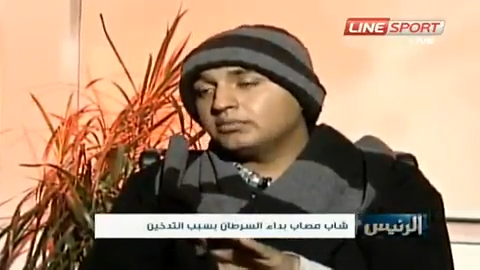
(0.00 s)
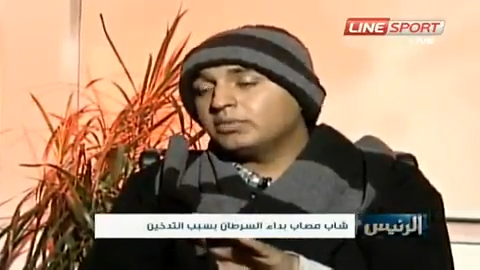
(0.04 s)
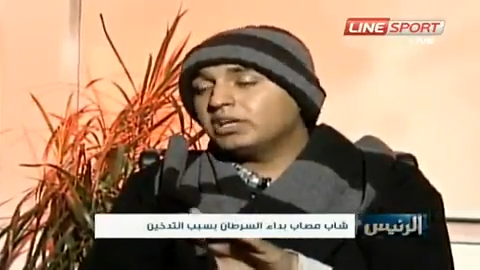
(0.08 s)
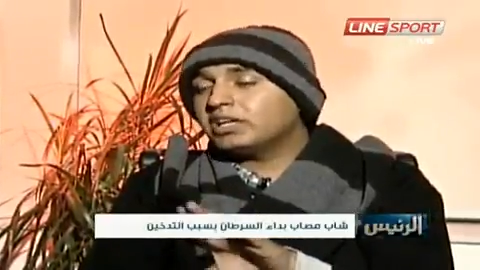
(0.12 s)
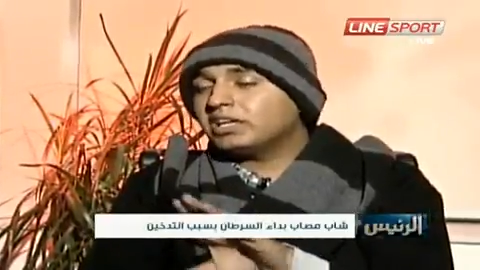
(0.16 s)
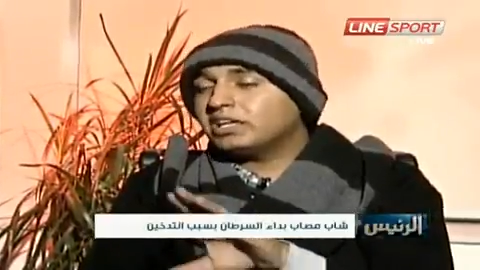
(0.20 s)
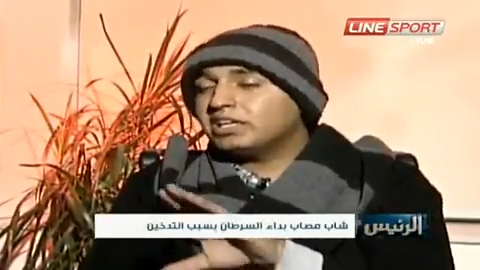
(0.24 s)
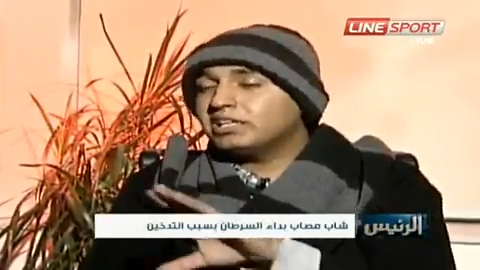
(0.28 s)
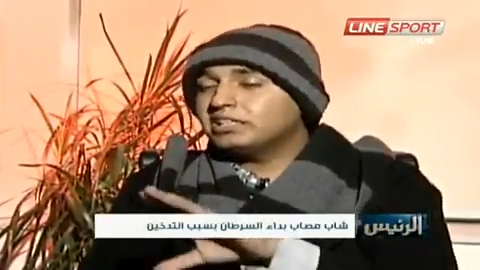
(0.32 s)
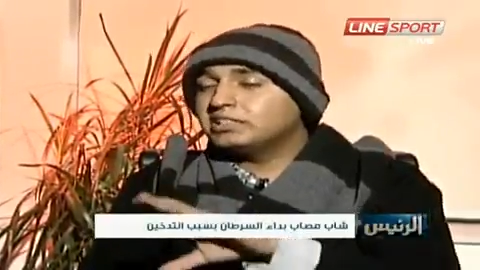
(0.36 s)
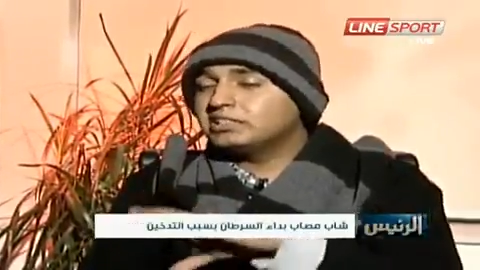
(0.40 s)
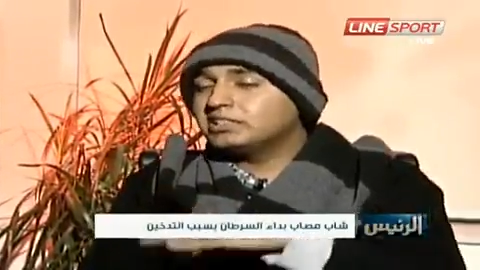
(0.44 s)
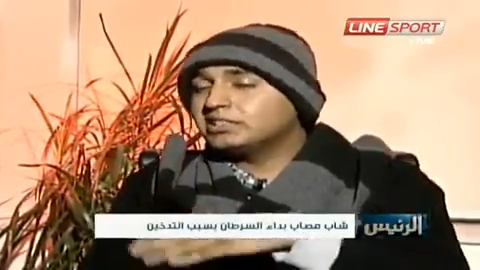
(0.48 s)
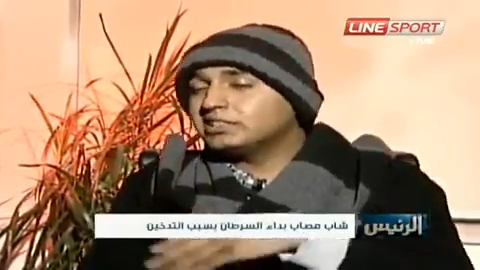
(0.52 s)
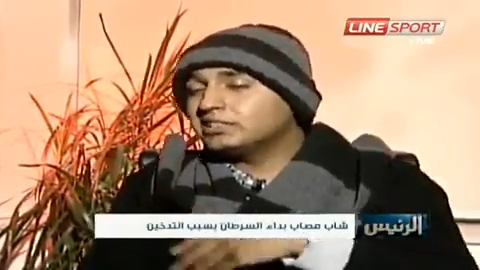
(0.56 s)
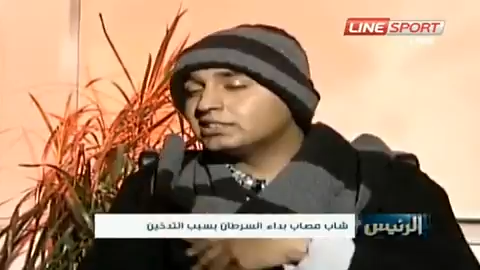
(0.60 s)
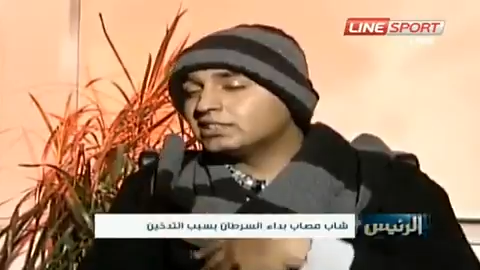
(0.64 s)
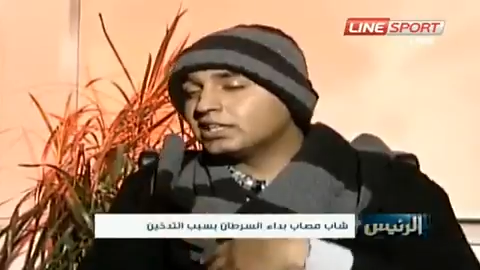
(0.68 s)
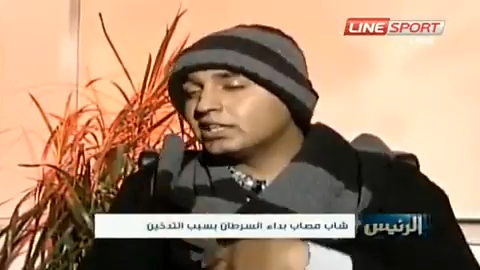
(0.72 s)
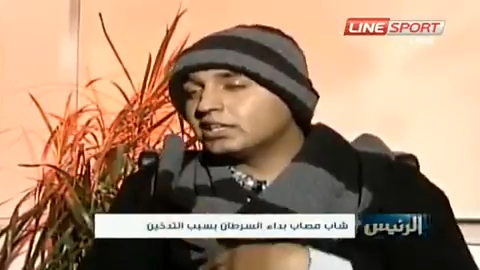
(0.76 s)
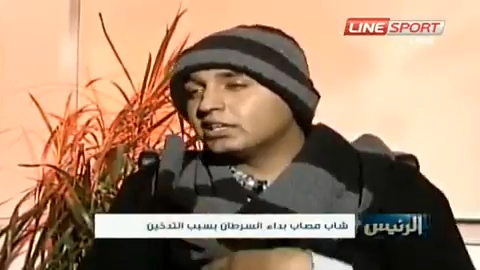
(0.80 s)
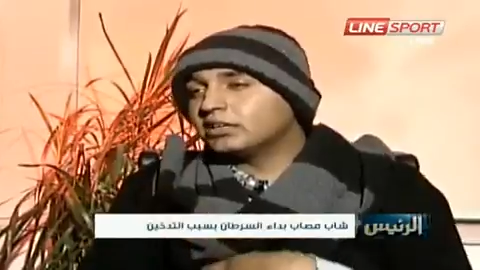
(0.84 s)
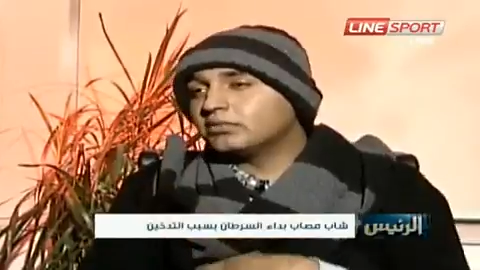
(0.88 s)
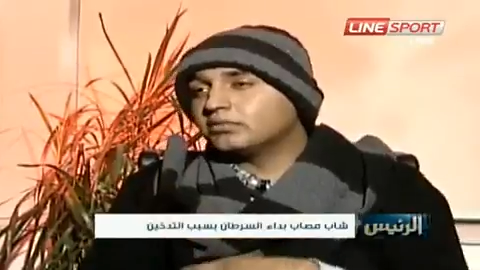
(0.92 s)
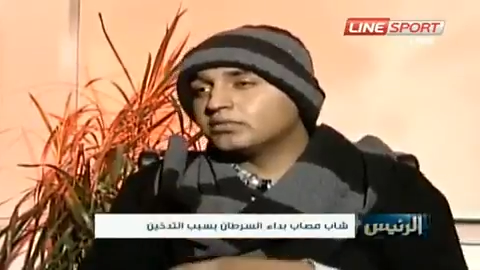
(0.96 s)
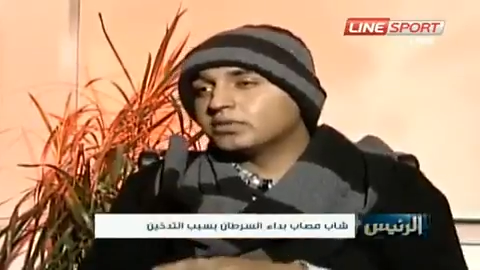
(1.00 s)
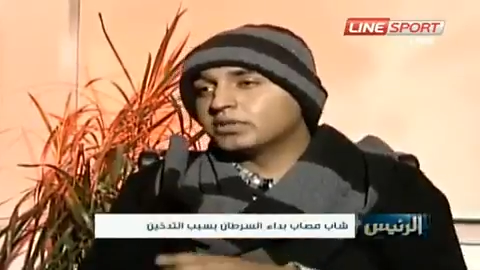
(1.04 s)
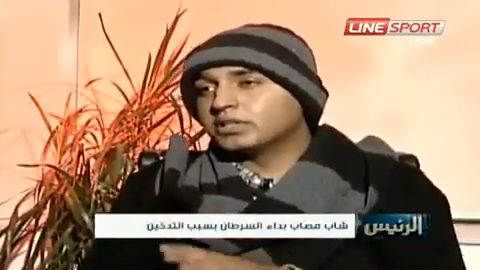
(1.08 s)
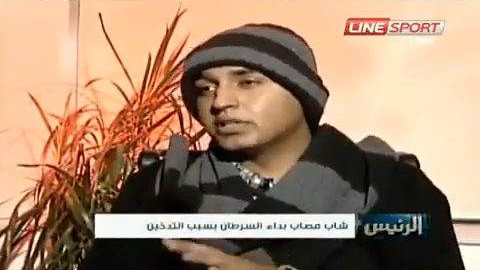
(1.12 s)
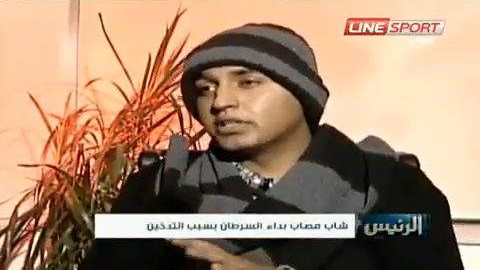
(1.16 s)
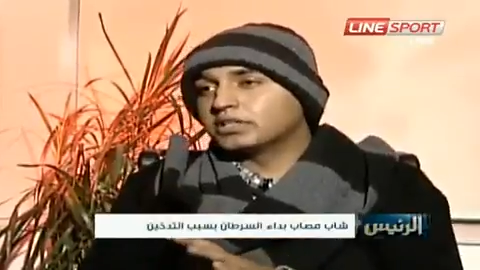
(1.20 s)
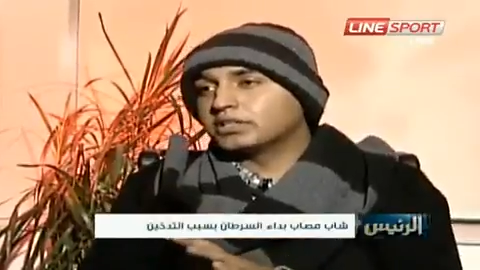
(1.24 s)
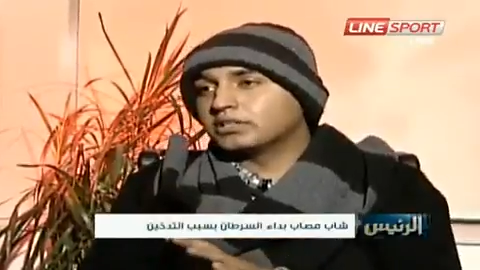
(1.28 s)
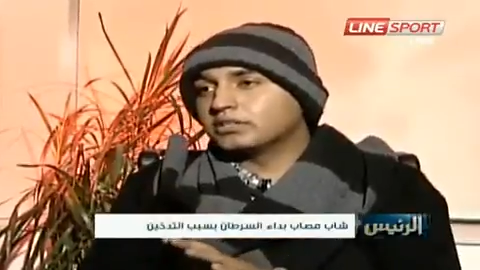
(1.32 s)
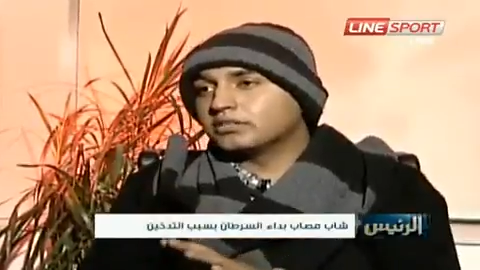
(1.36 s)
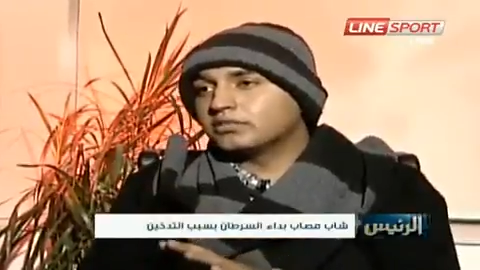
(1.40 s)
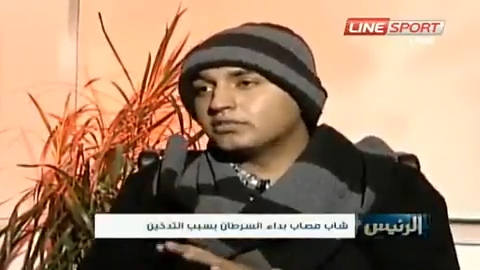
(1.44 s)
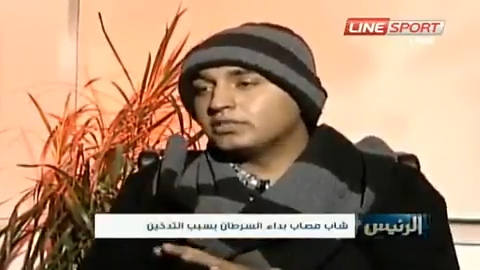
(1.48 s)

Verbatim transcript: ما راح أنت تتألم فقط